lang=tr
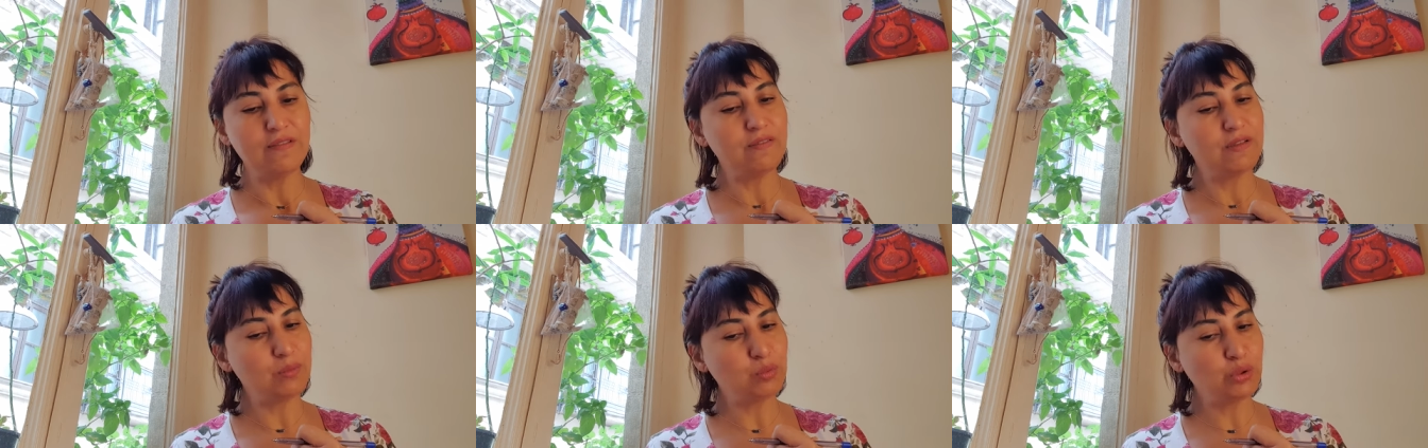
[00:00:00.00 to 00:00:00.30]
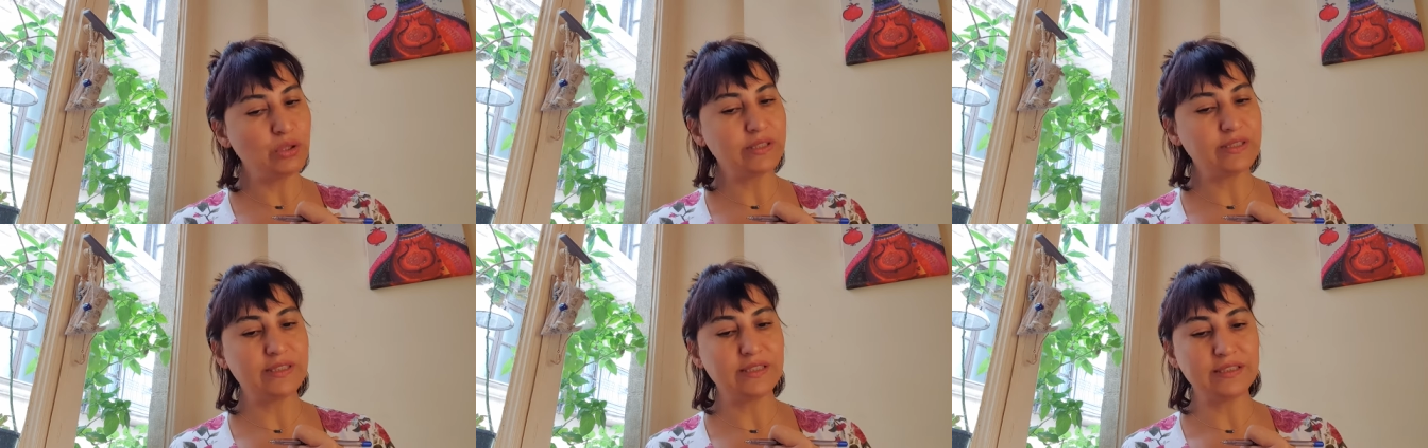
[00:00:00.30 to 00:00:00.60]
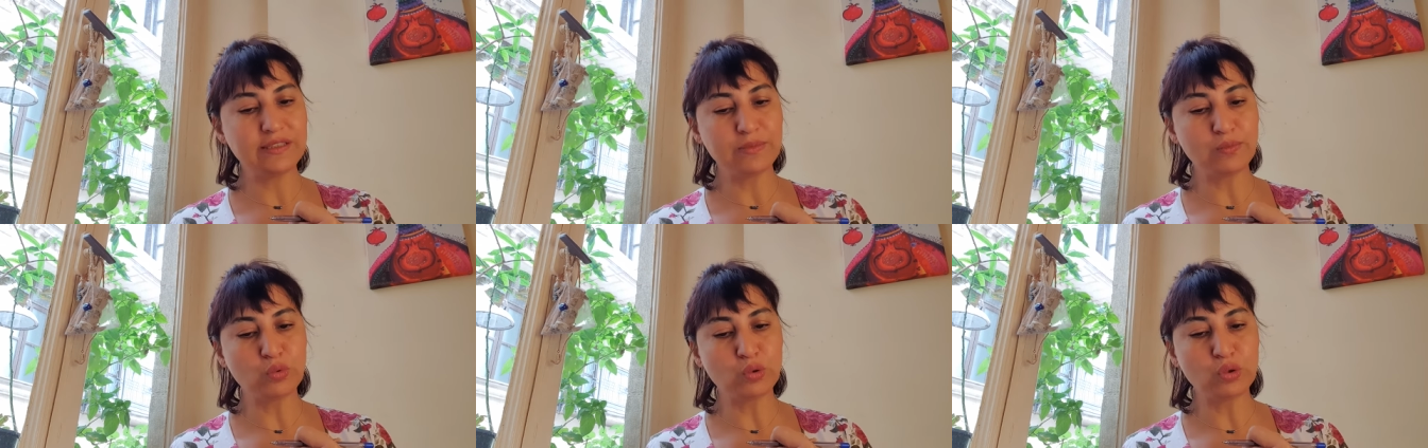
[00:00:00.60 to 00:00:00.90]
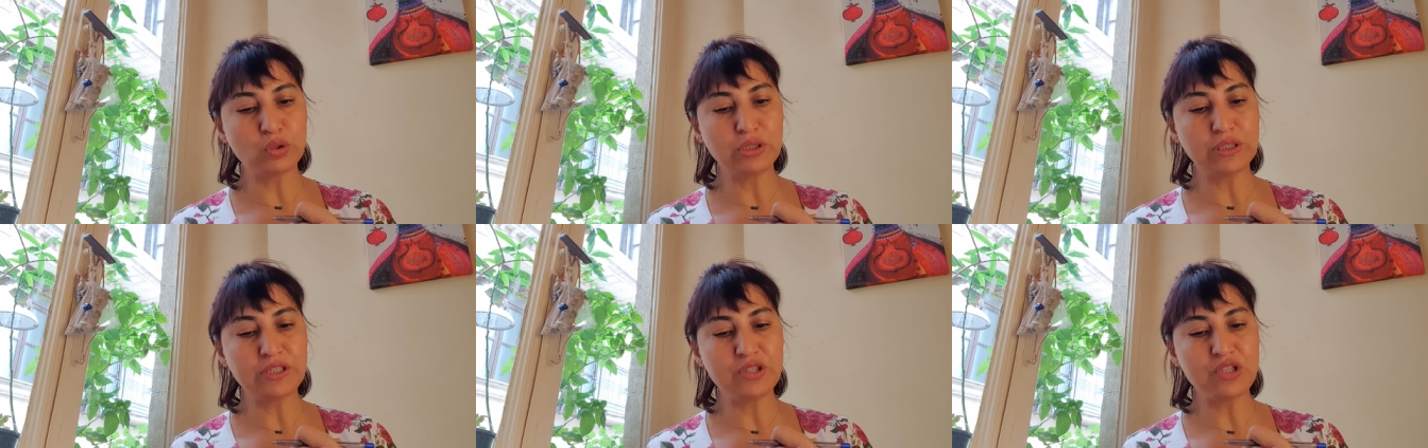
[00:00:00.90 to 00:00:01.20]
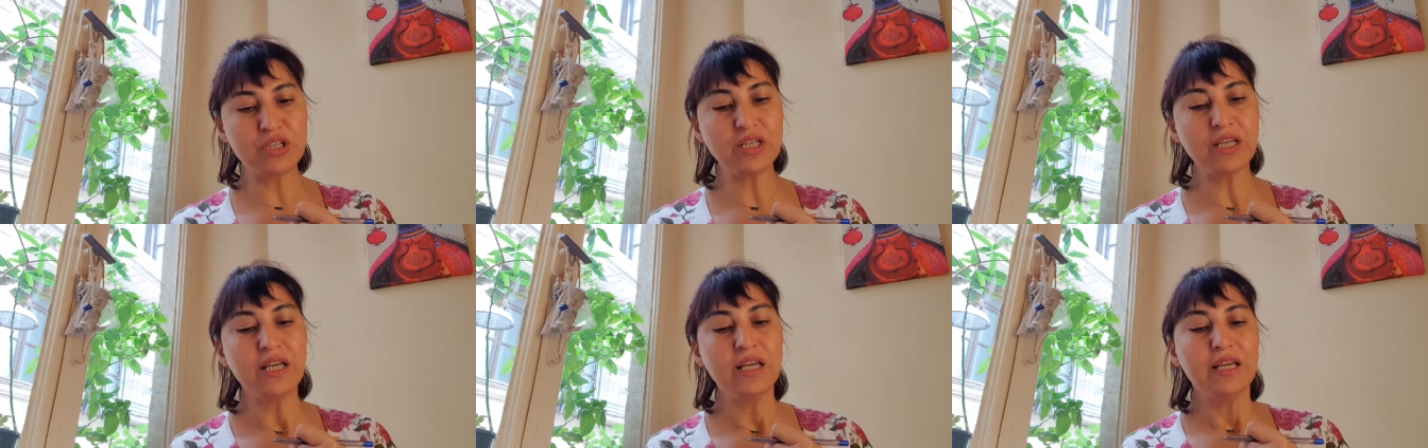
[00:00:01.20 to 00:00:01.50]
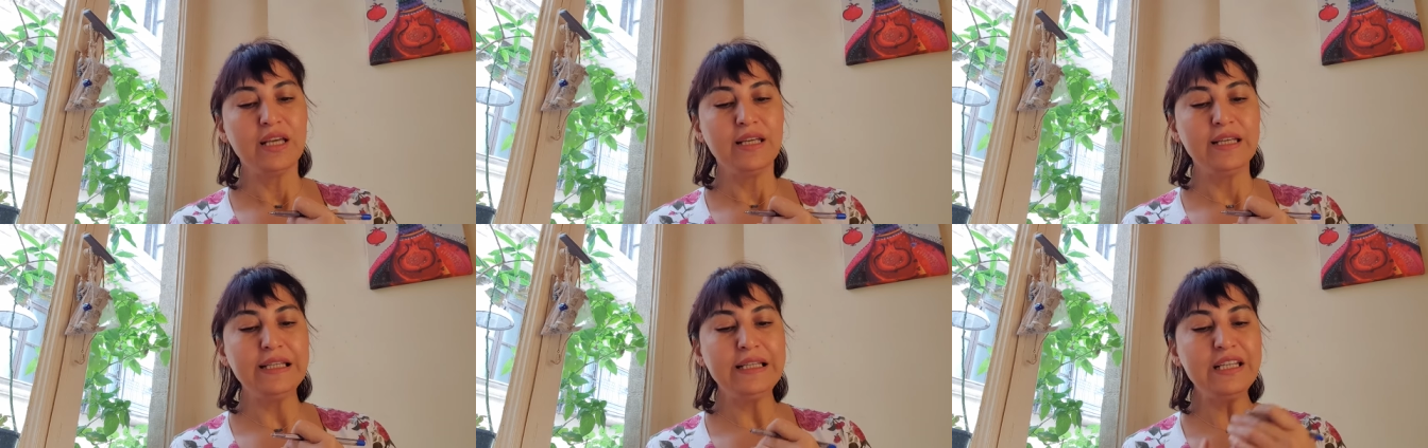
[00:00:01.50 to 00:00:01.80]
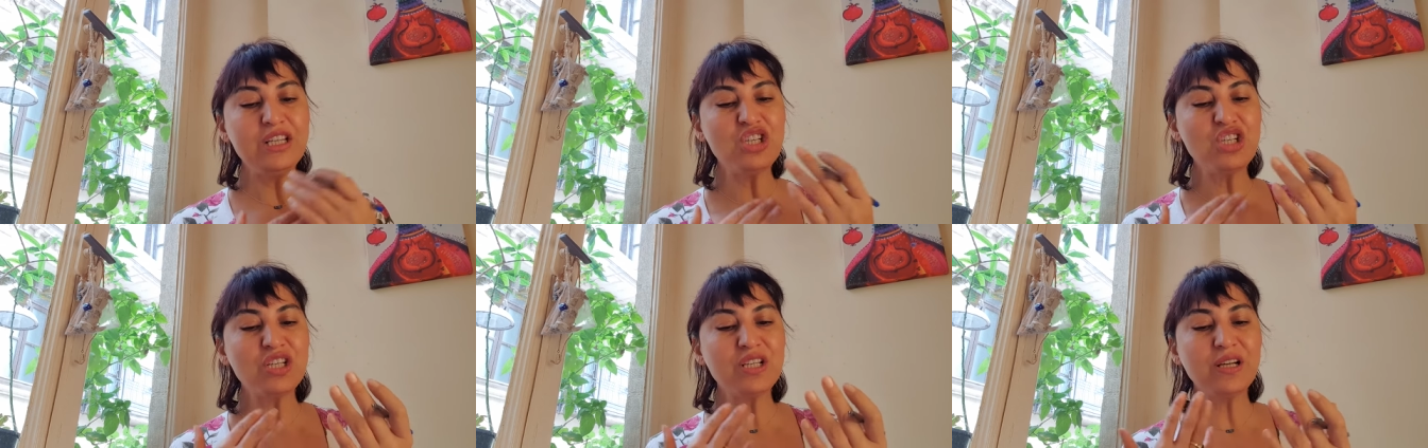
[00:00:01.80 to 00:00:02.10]
ve bu da sizi mutlu edecek.
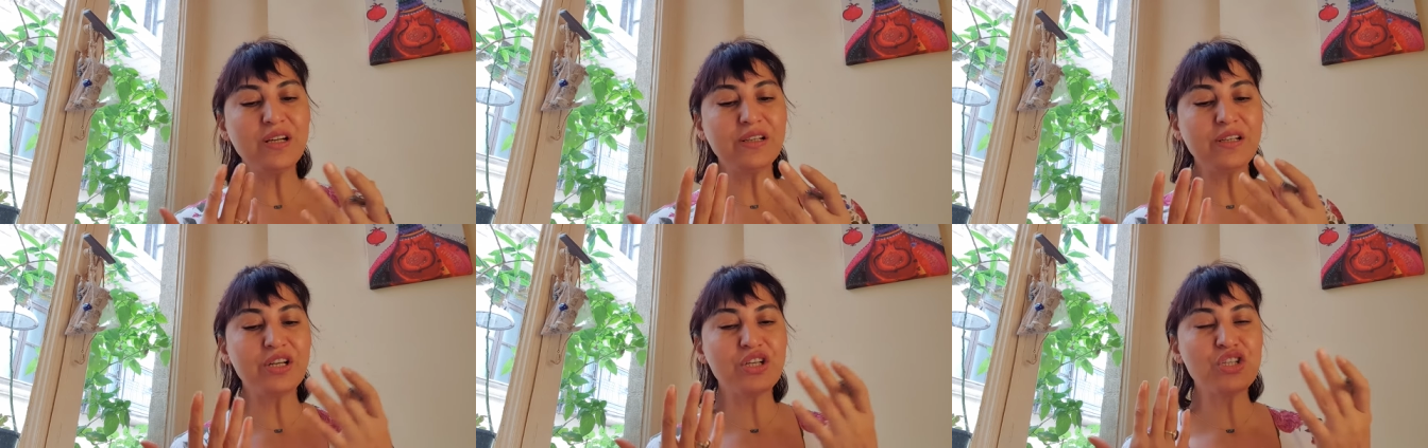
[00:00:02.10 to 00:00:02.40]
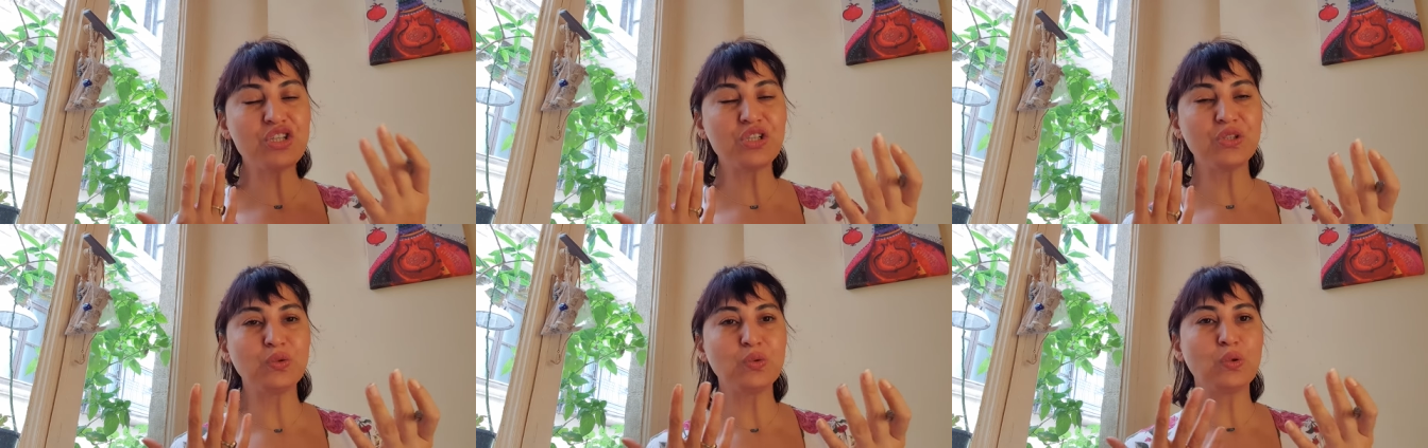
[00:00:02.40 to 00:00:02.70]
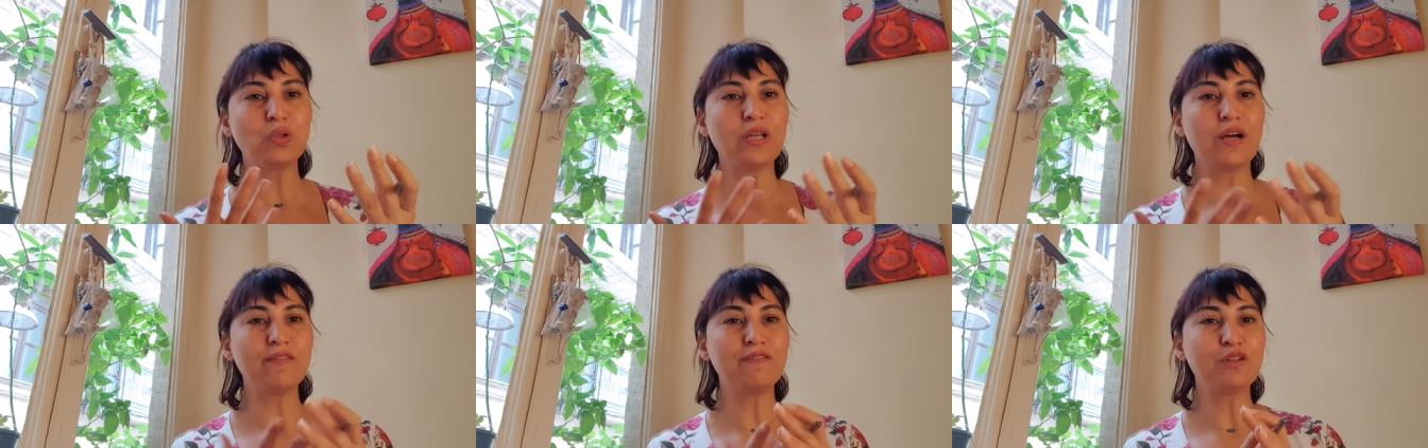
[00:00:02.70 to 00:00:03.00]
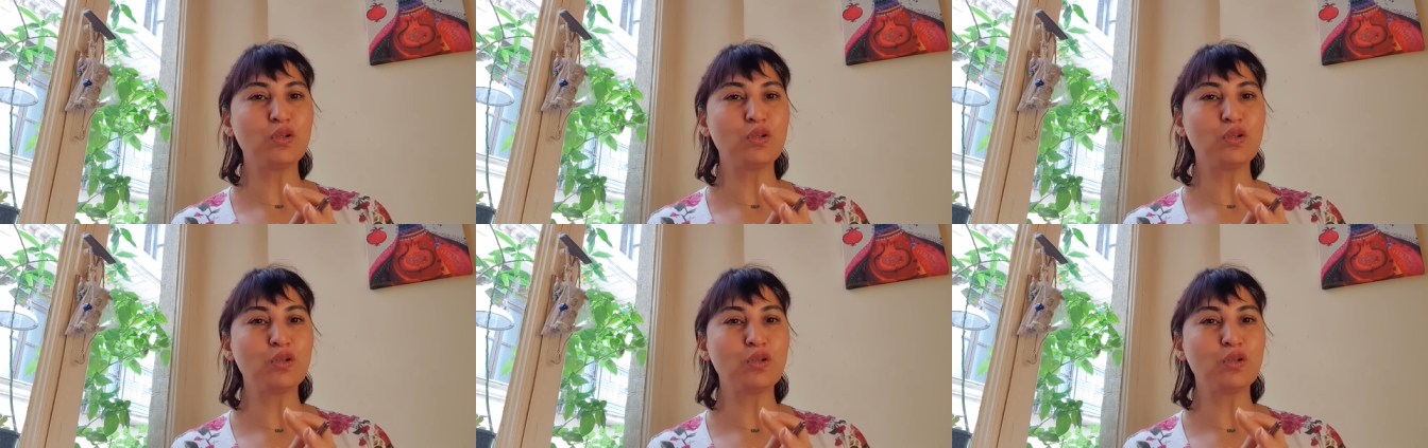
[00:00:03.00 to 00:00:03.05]
İlişki arayışında olan